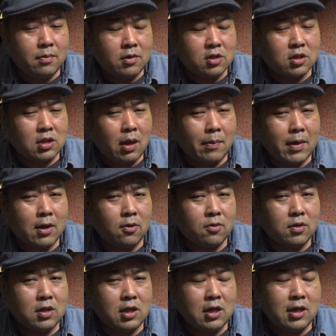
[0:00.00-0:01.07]

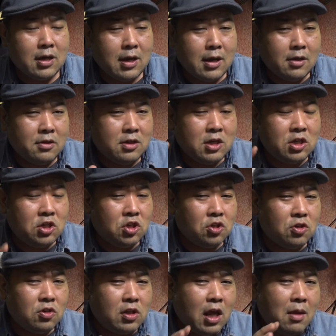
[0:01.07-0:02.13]
ムズ・キャメロンにに
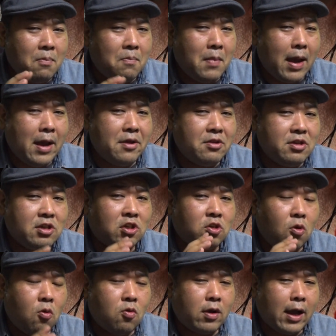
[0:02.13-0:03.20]
じゅうねんまえに
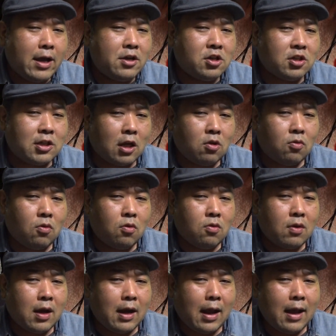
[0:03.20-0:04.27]
紹介したところ
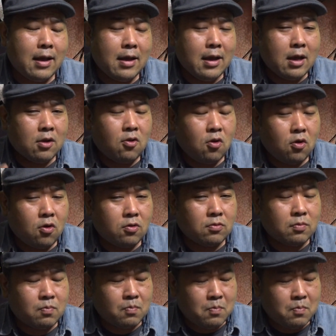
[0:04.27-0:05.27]
から、この、